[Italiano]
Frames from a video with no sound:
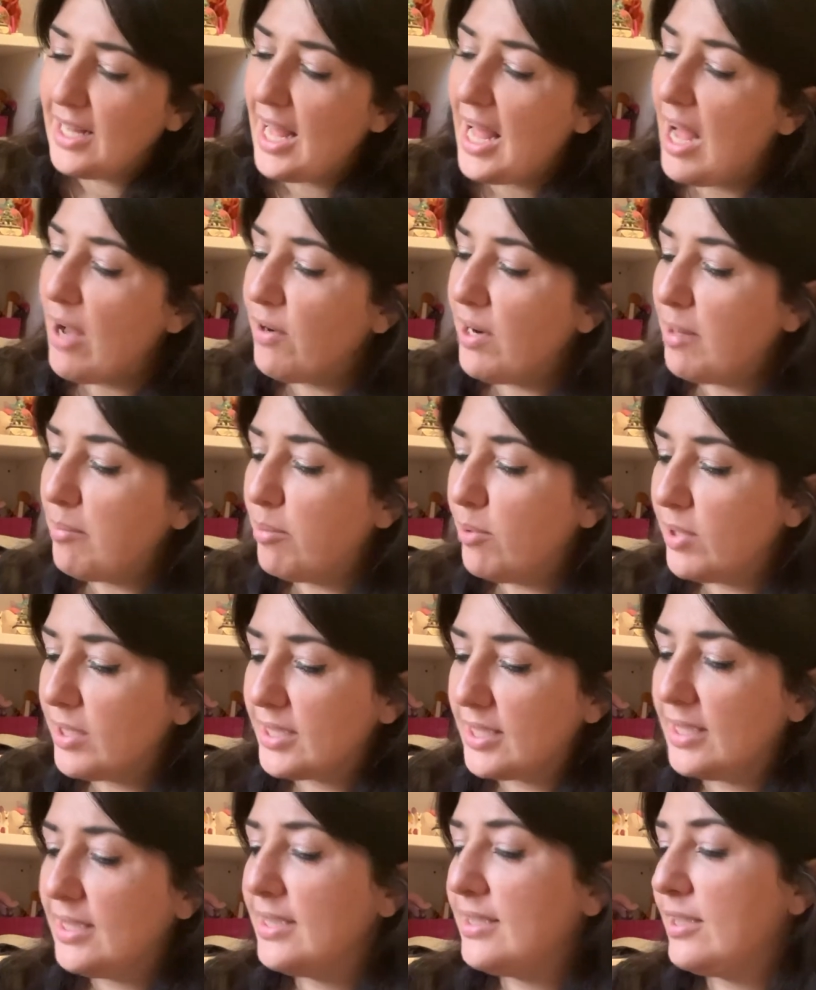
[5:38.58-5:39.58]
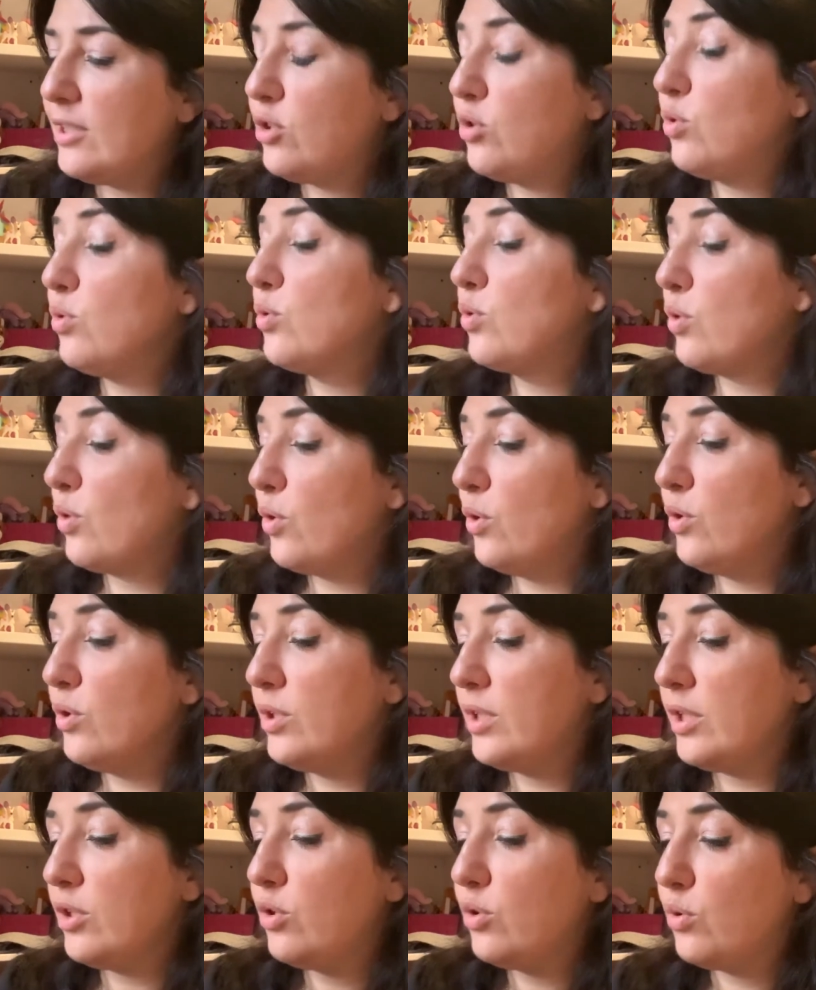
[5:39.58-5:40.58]
È una borsa di tessuto non
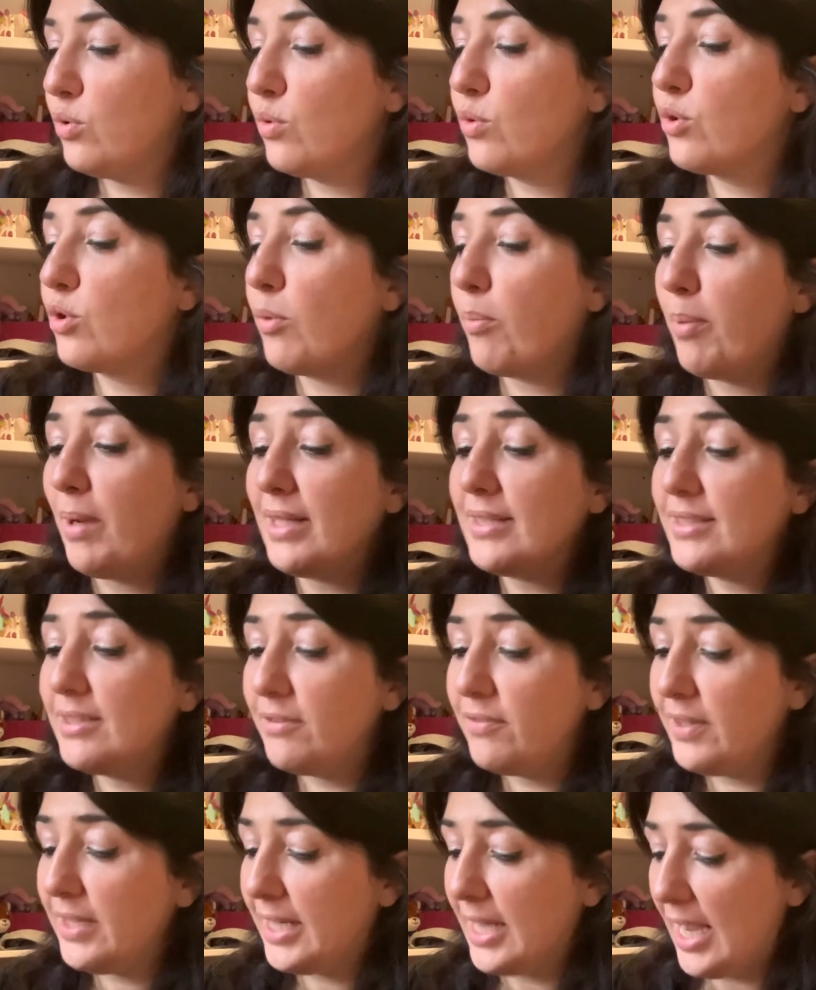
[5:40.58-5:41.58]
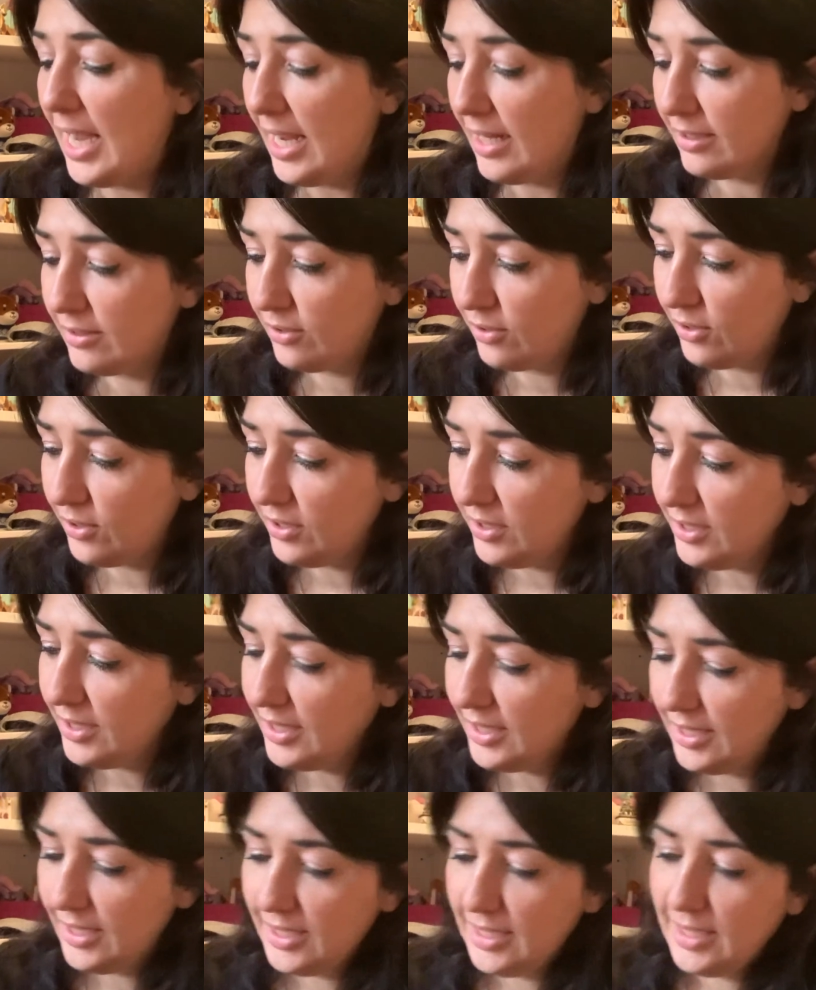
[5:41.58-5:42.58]
tessuto plastificato
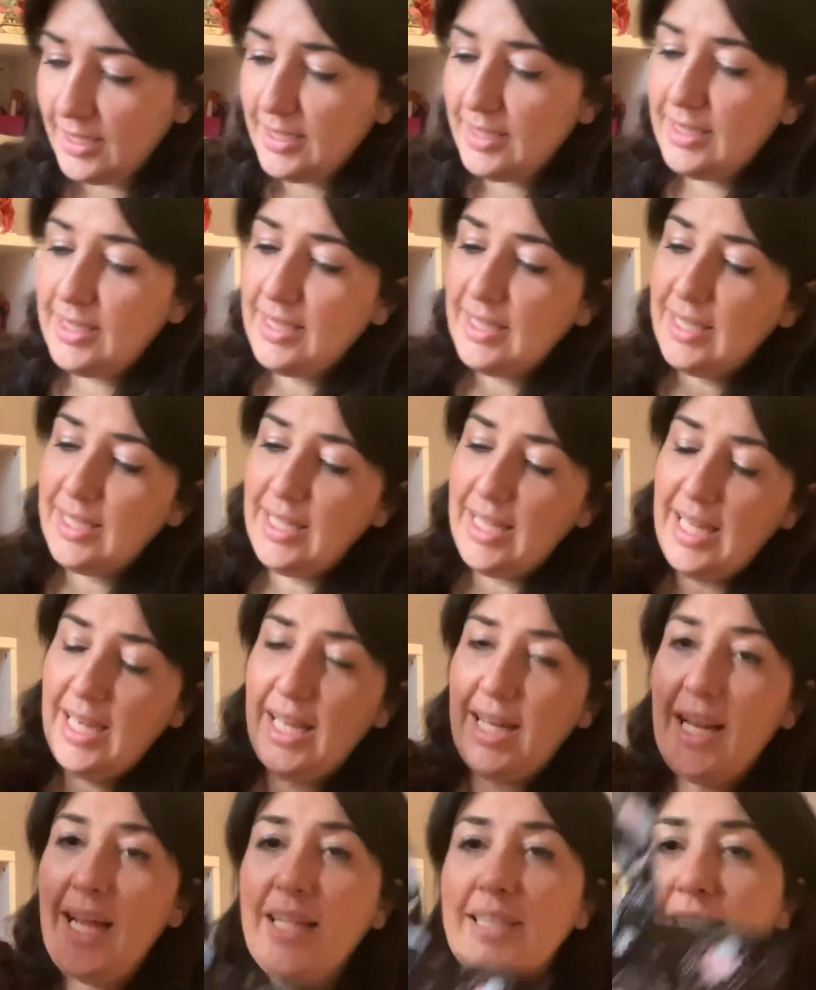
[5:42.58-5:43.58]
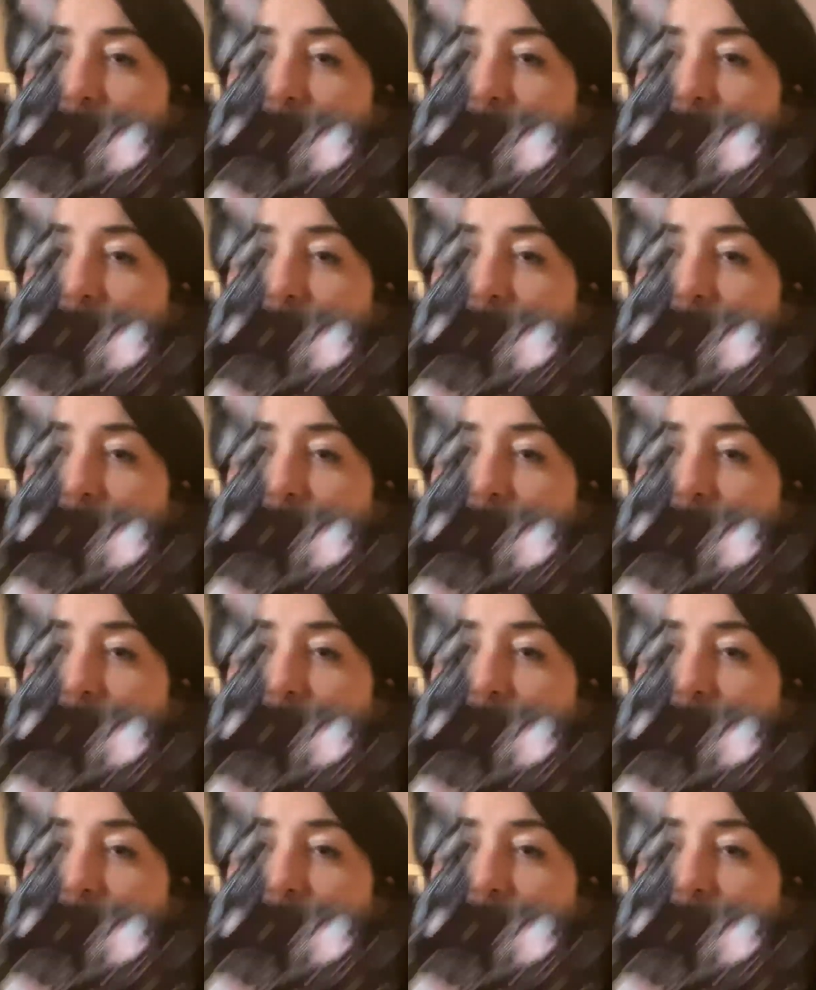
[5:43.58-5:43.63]
di nera